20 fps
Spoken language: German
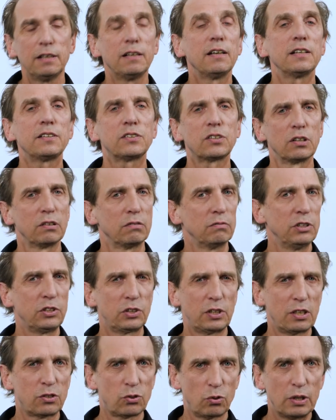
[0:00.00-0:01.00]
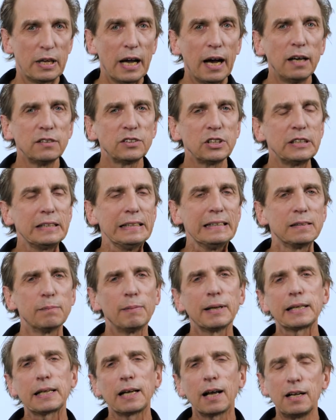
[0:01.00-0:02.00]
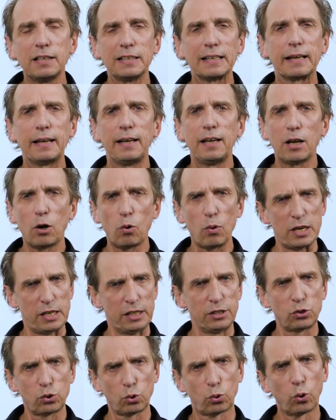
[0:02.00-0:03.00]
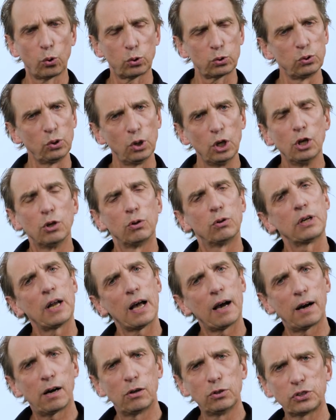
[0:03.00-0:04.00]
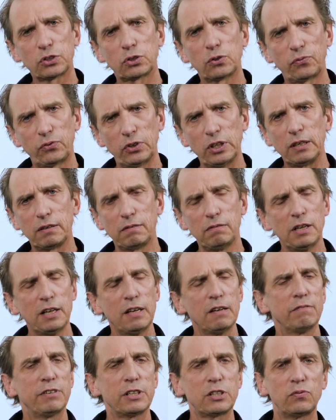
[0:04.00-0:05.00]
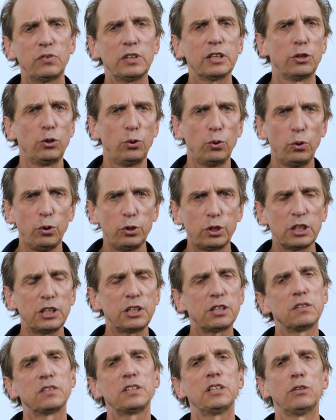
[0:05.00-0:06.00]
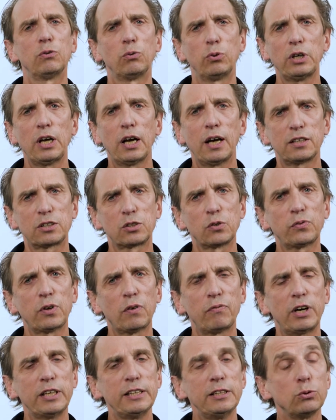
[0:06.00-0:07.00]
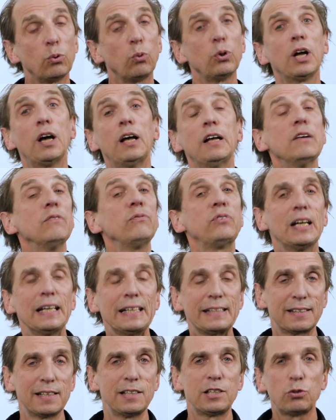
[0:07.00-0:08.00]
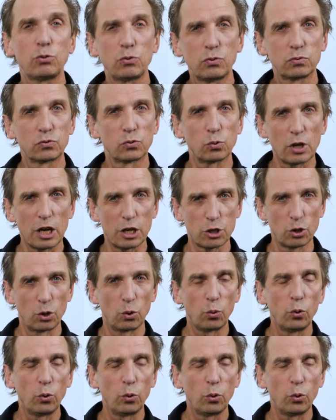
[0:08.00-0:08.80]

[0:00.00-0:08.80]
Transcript: Das ist dazu da, sich diese Materialien genauer anzugucken und herauszufinden, was wäre nötig, sie in OER zu verwandeln oder vielleicht sind sie sogar schon